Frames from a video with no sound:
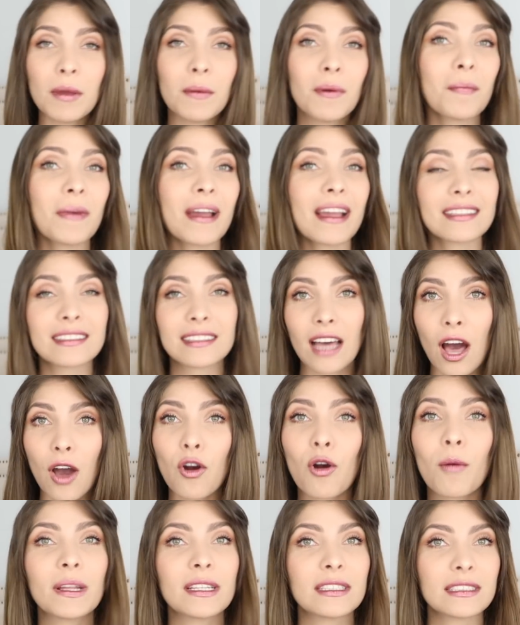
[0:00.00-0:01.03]
mismos me han
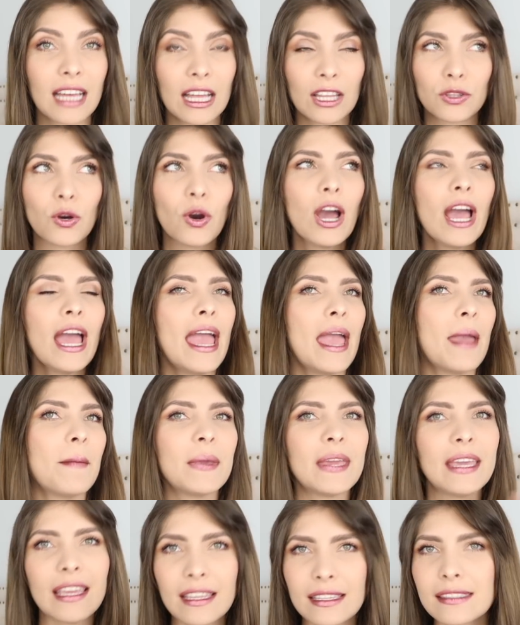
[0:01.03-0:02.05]
estado comentando en
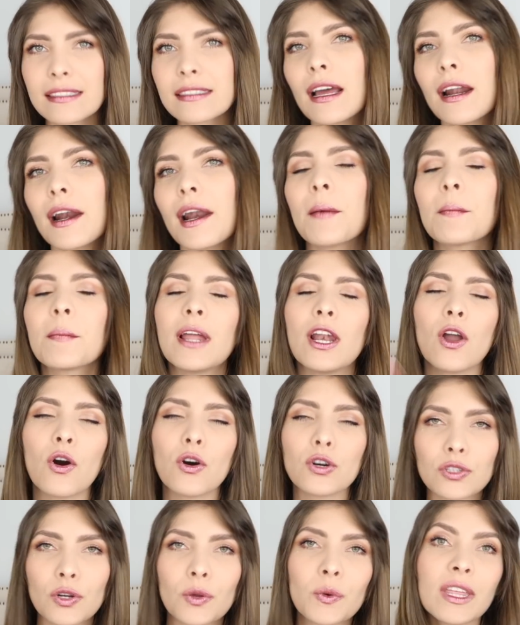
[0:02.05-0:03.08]
mi Instagram, en los
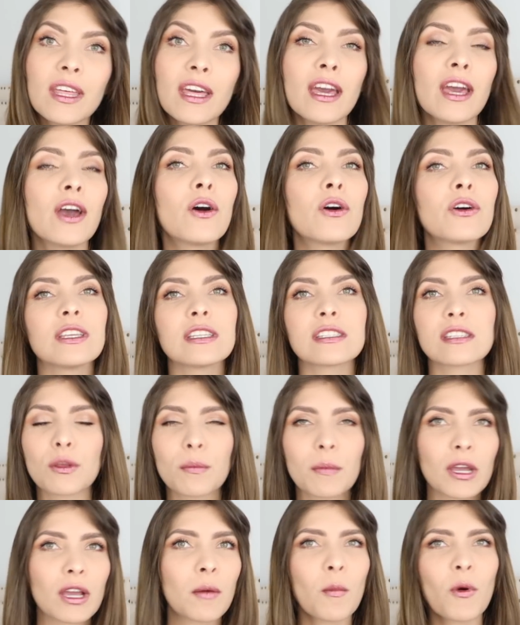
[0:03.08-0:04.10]
otros videos
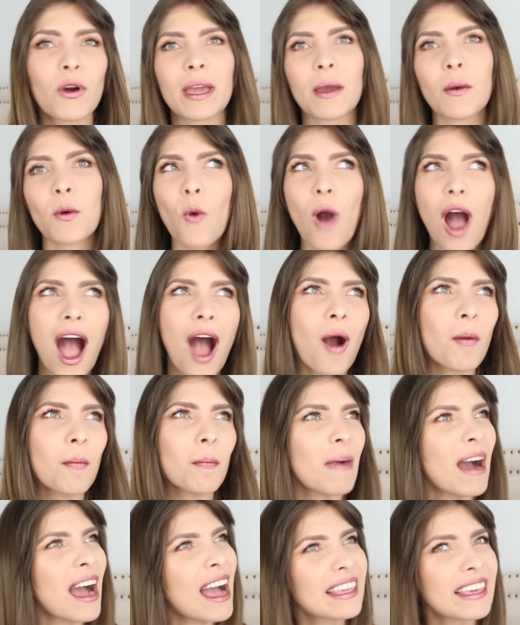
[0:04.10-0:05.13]
Diciéndome como que wow
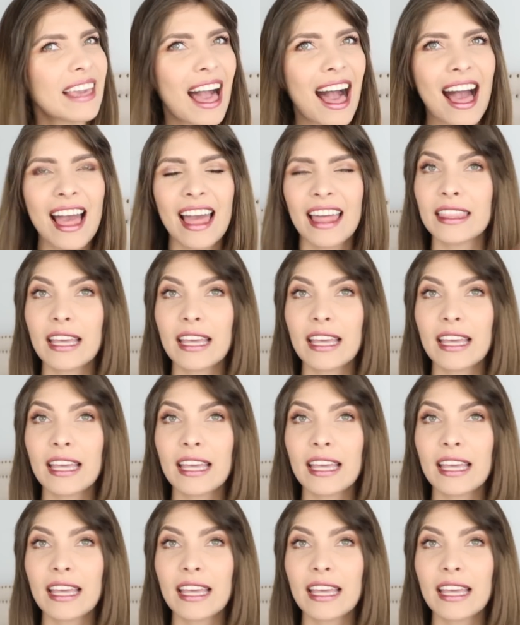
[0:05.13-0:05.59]
Maya,